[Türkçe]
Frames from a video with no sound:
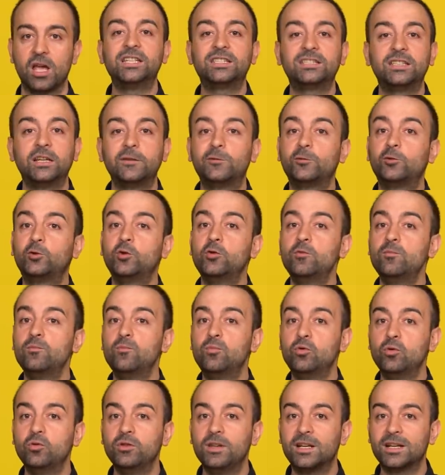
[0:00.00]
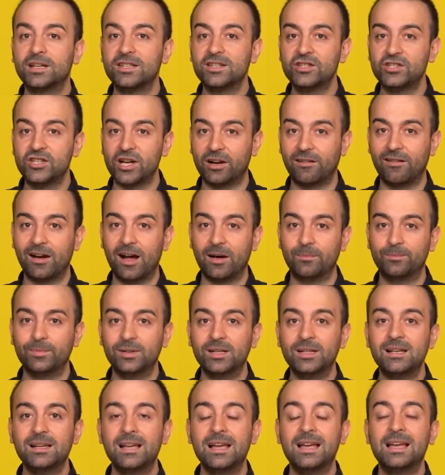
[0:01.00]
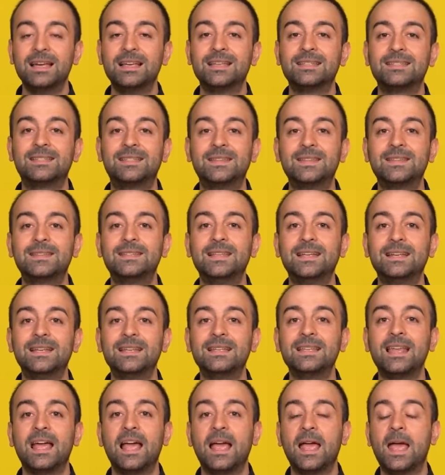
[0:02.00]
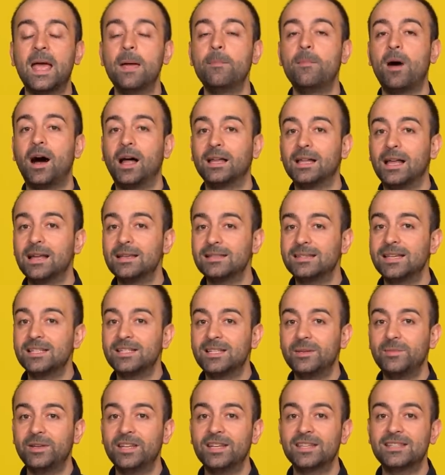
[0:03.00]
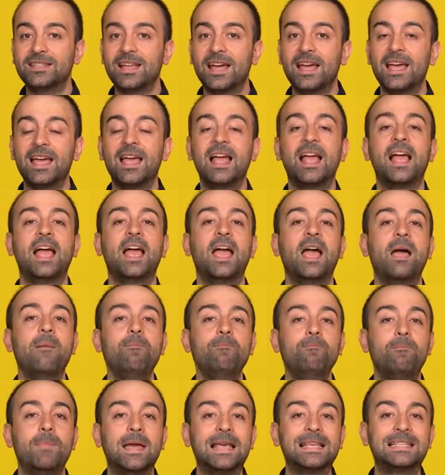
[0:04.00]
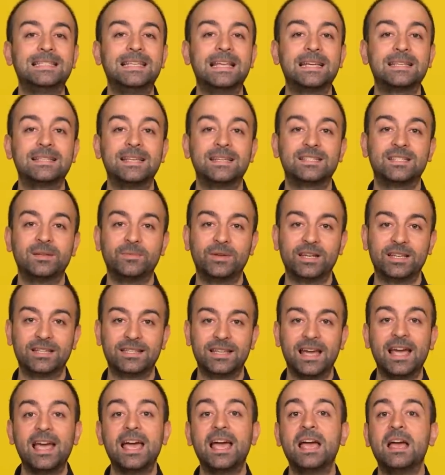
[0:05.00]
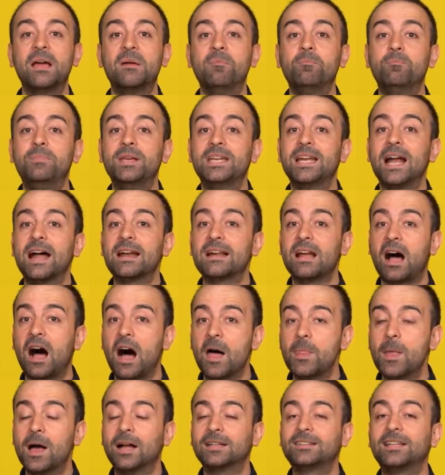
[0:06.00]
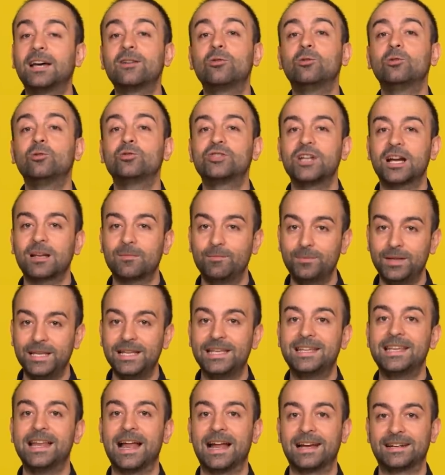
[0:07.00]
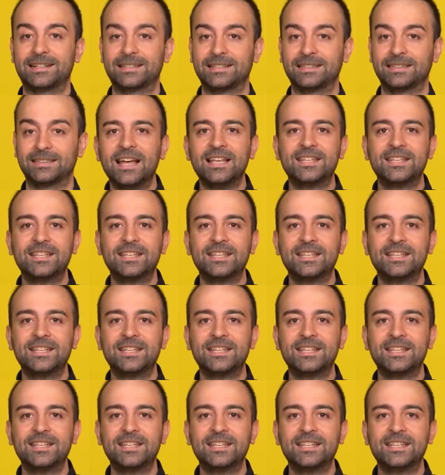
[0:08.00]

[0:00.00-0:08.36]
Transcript: İşte tüm bunların cevabı sizlerin hem alan seçiminizde hem meslek seçiminizde birer anahtar olacak bilgiler.